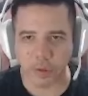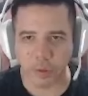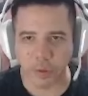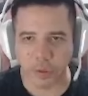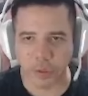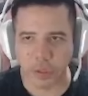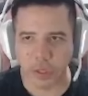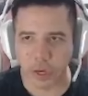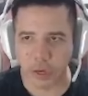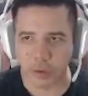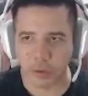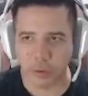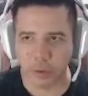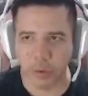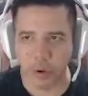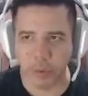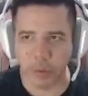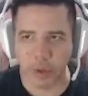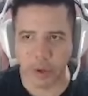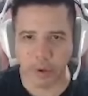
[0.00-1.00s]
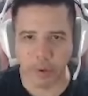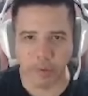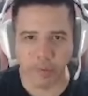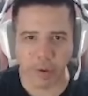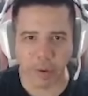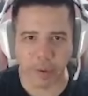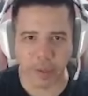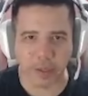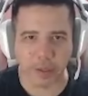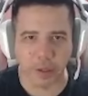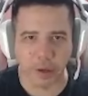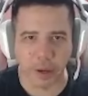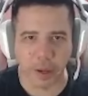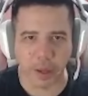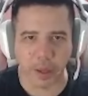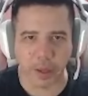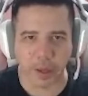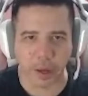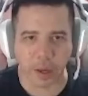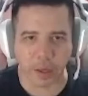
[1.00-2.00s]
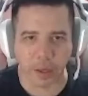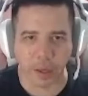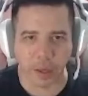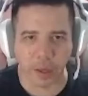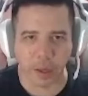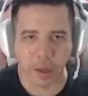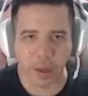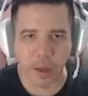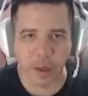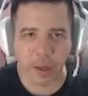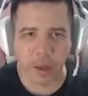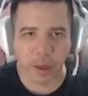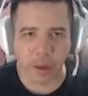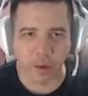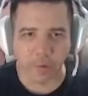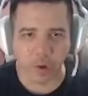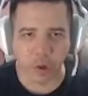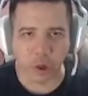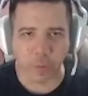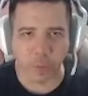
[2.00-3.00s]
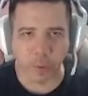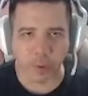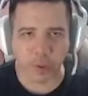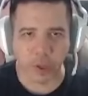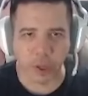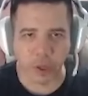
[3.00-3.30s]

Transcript: tudo certo, meu amigo. Vai matando aí que aqui eu vou te alma.